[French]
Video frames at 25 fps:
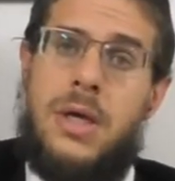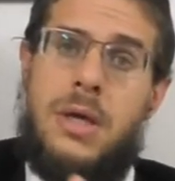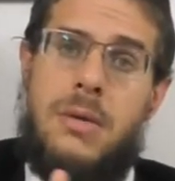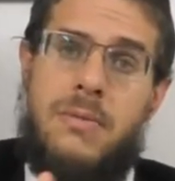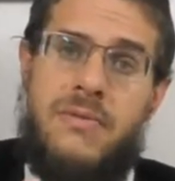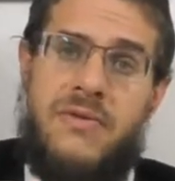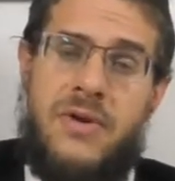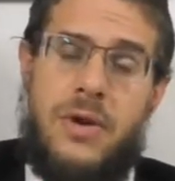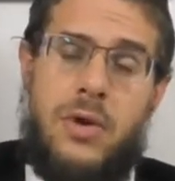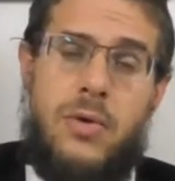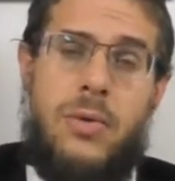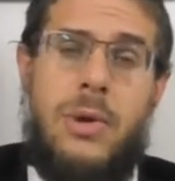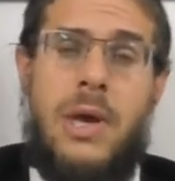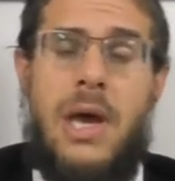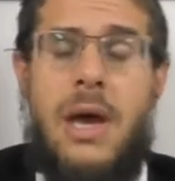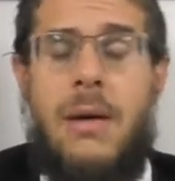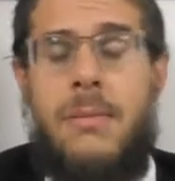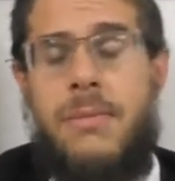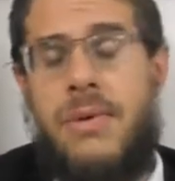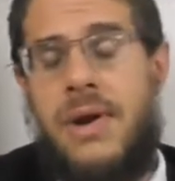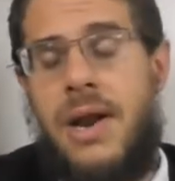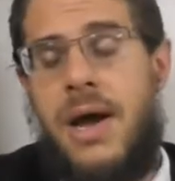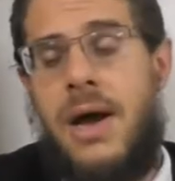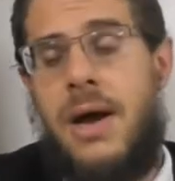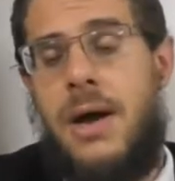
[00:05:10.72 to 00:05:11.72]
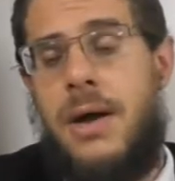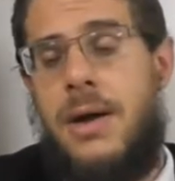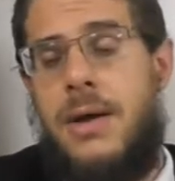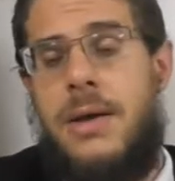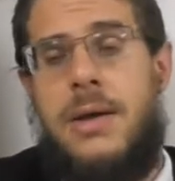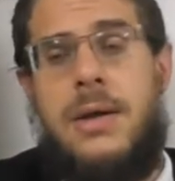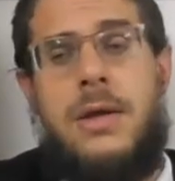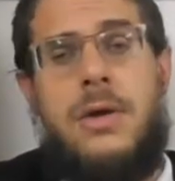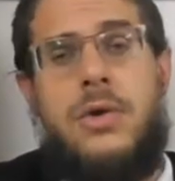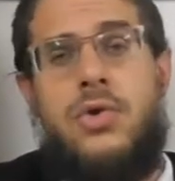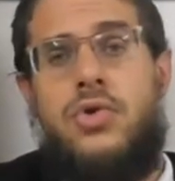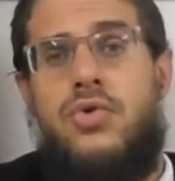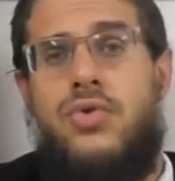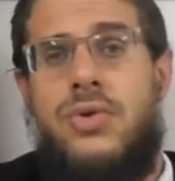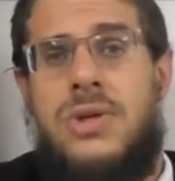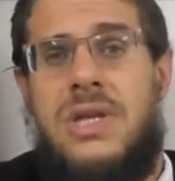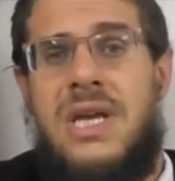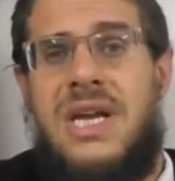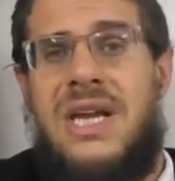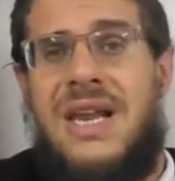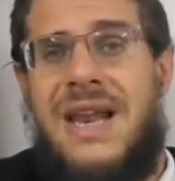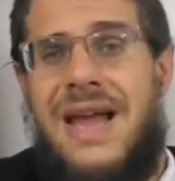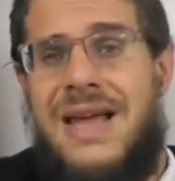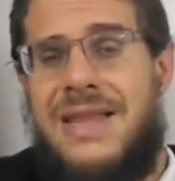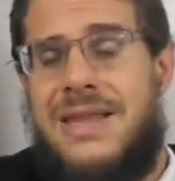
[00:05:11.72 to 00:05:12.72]
Il me fait cuire un plat, tout
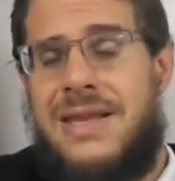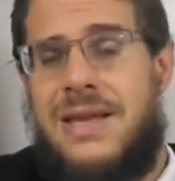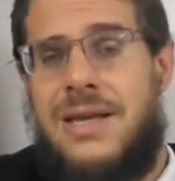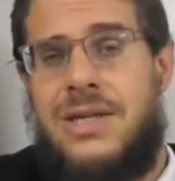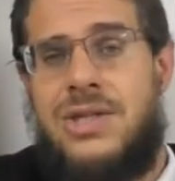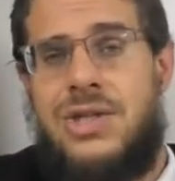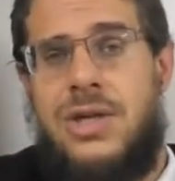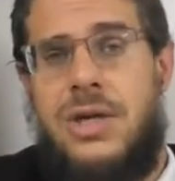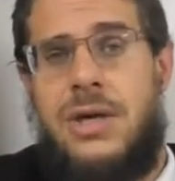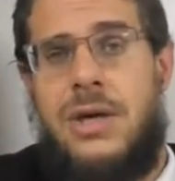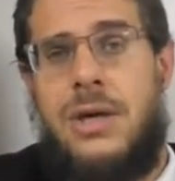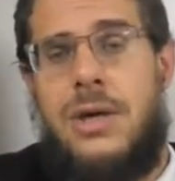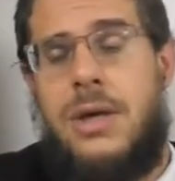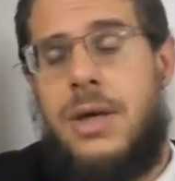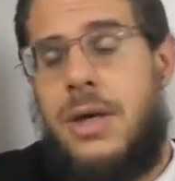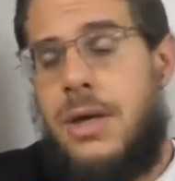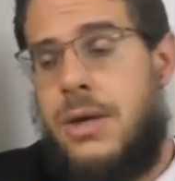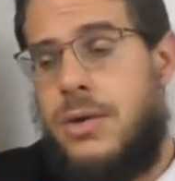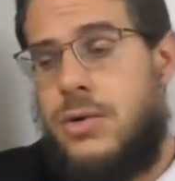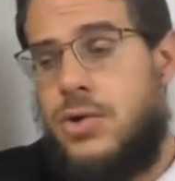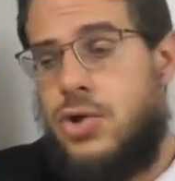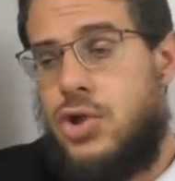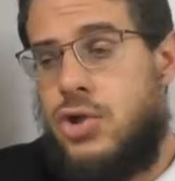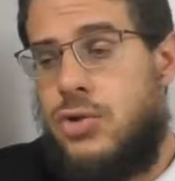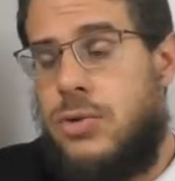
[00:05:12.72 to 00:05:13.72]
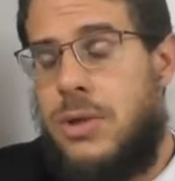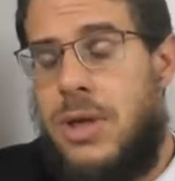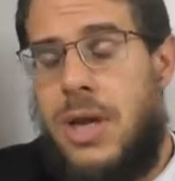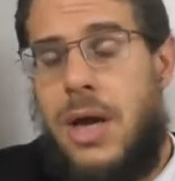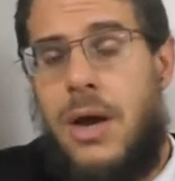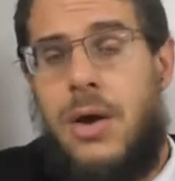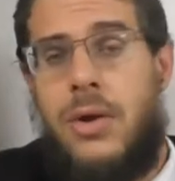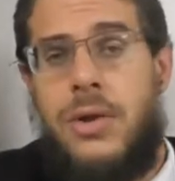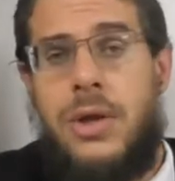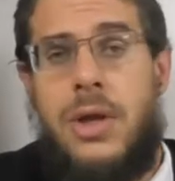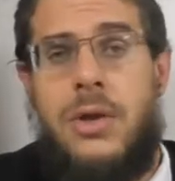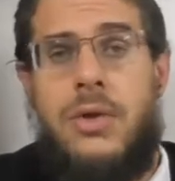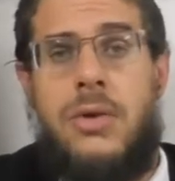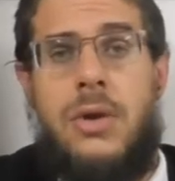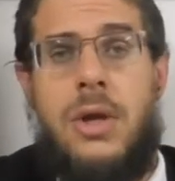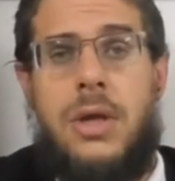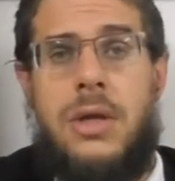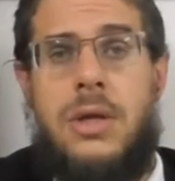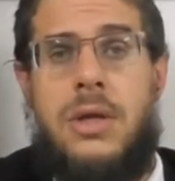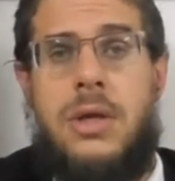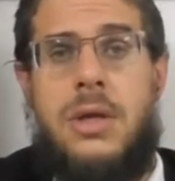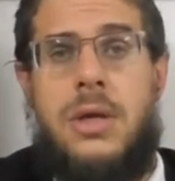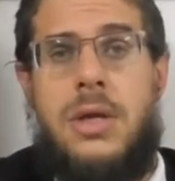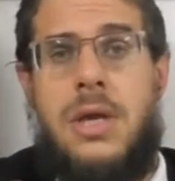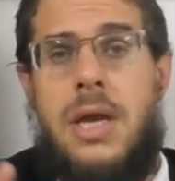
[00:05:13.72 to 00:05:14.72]
est glade cachère. Je suis là en train de
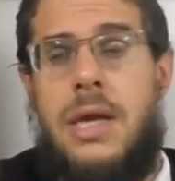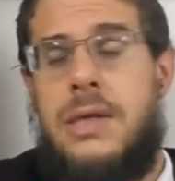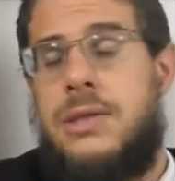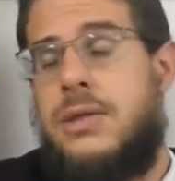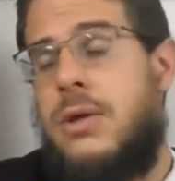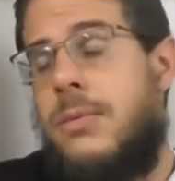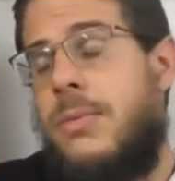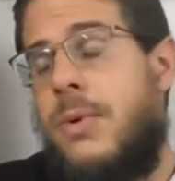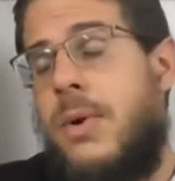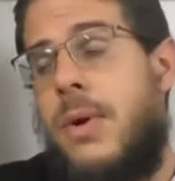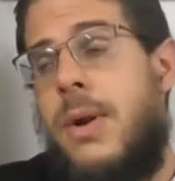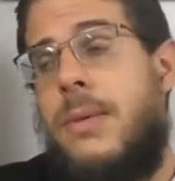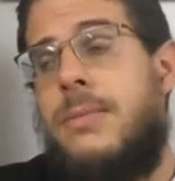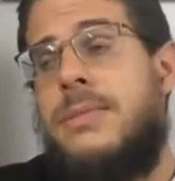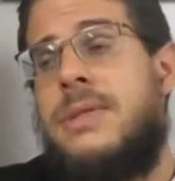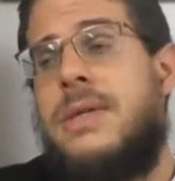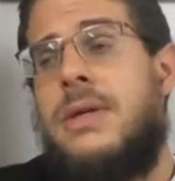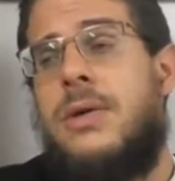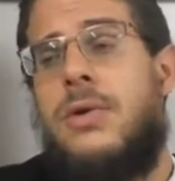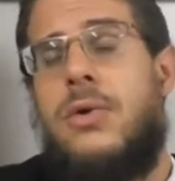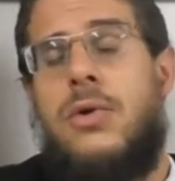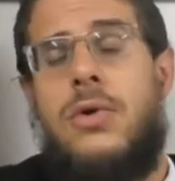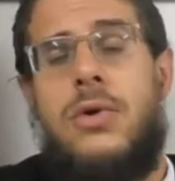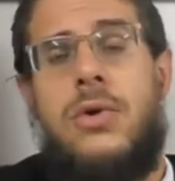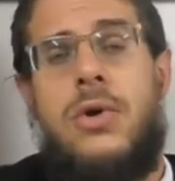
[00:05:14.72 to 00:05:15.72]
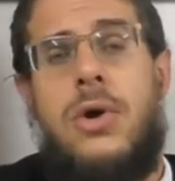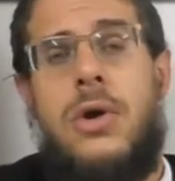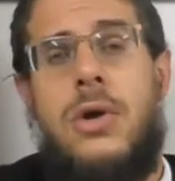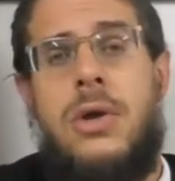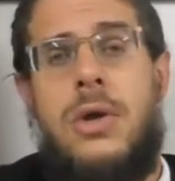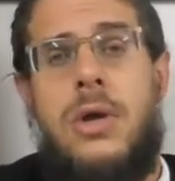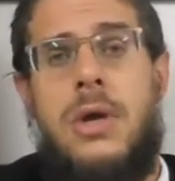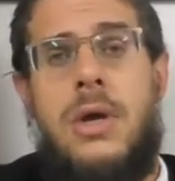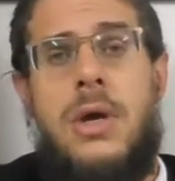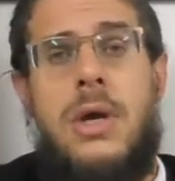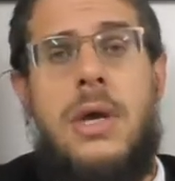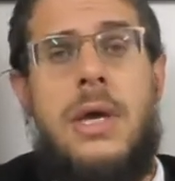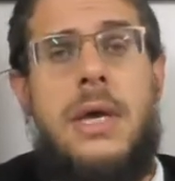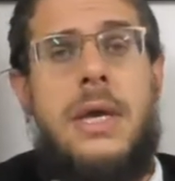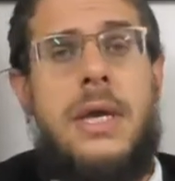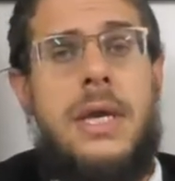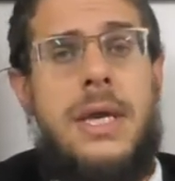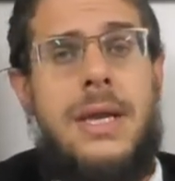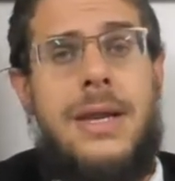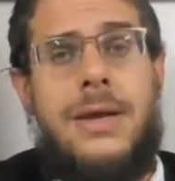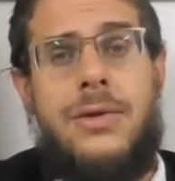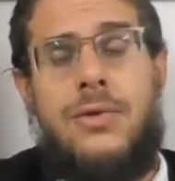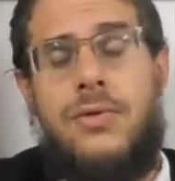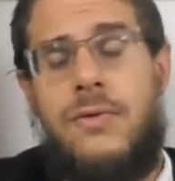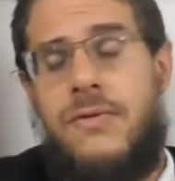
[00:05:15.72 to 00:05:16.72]
regarder. Il y a un seul problème, c'est que le goy,
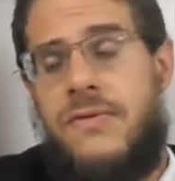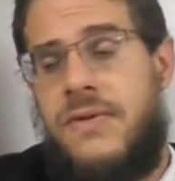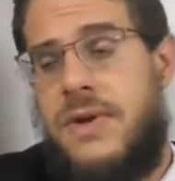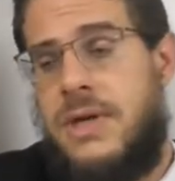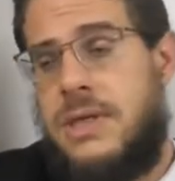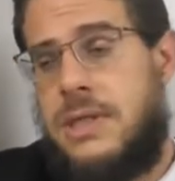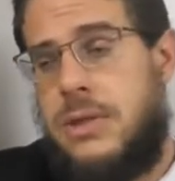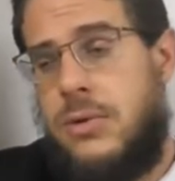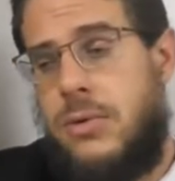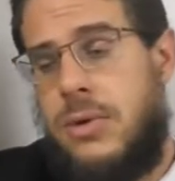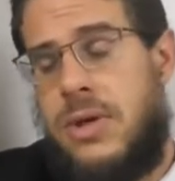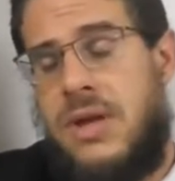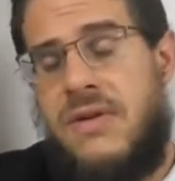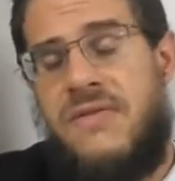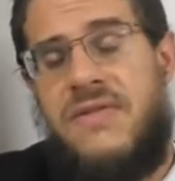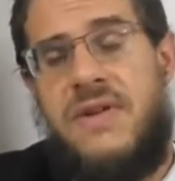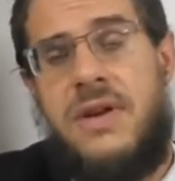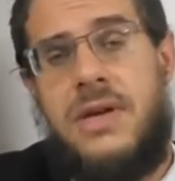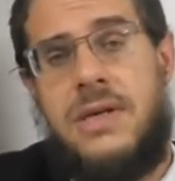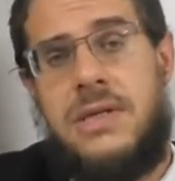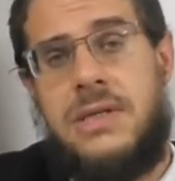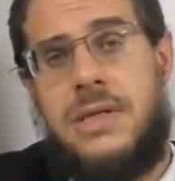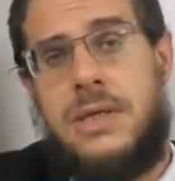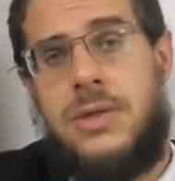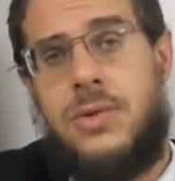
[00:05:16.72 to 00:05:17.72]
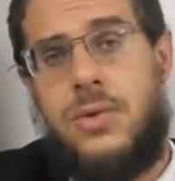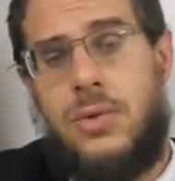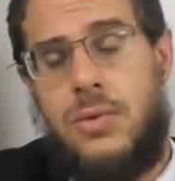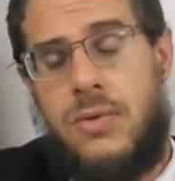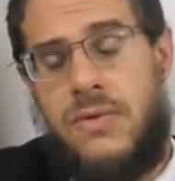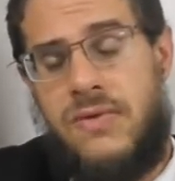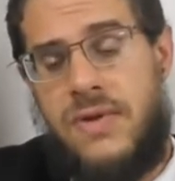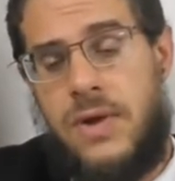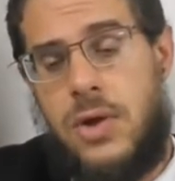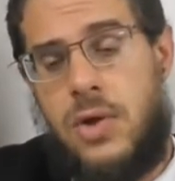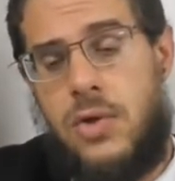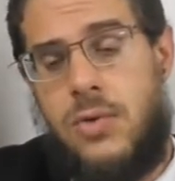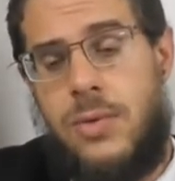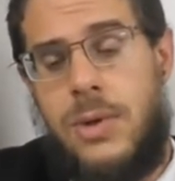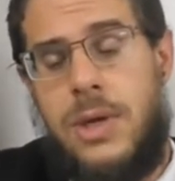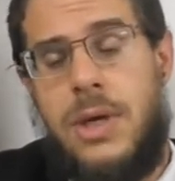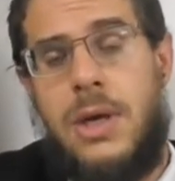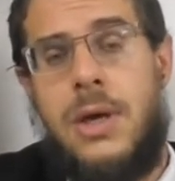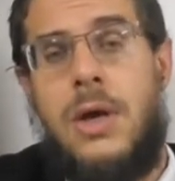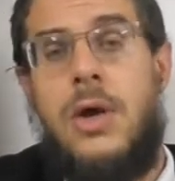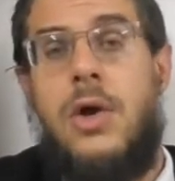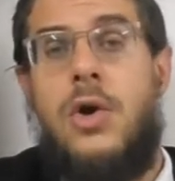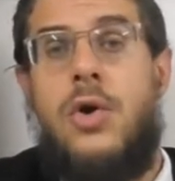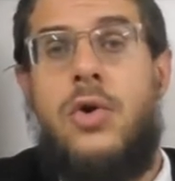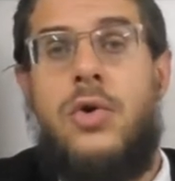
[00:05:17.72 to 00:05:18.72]
il a tout fait, c'est lui qui a fait les actions de faire
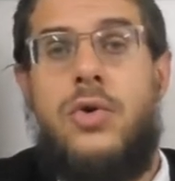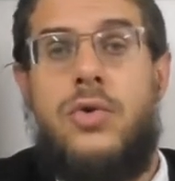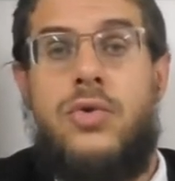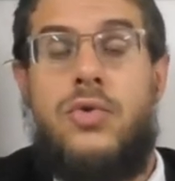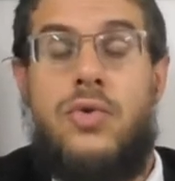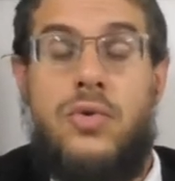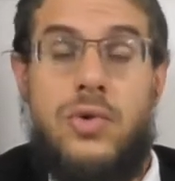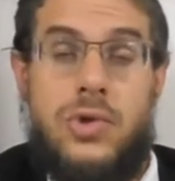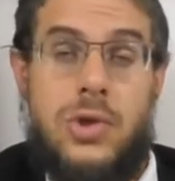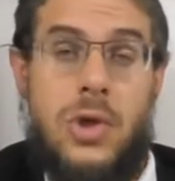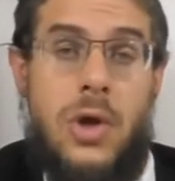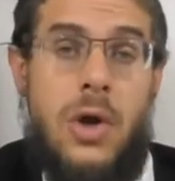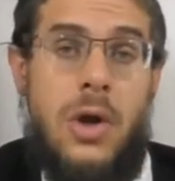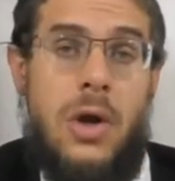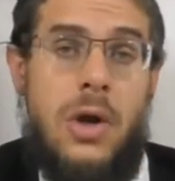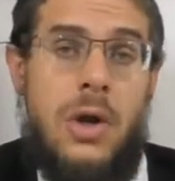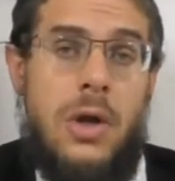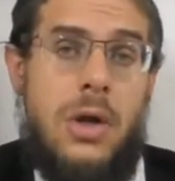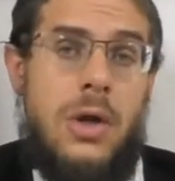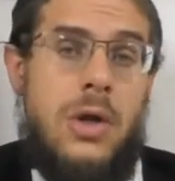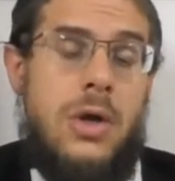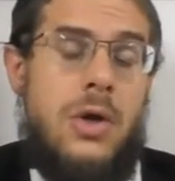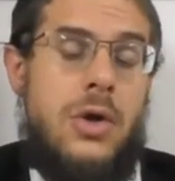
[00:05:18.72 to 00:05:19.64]
cuire tout seul.